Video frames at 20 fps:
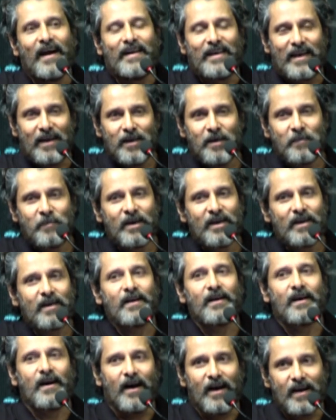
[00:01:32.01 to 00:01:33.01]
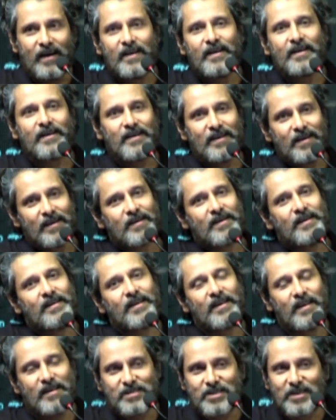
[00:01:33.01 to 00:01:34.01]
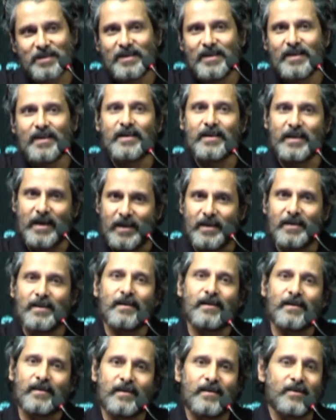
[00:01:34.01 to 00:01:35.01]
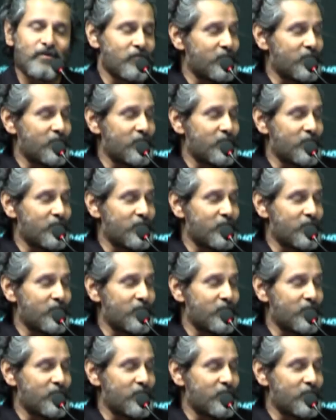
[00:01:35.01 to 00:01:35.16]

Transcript: அண்ட் என்ன மாதிரி ஆயிரக்கணக்கான லட்சக்கணக்கான நடிகர்களுக்கு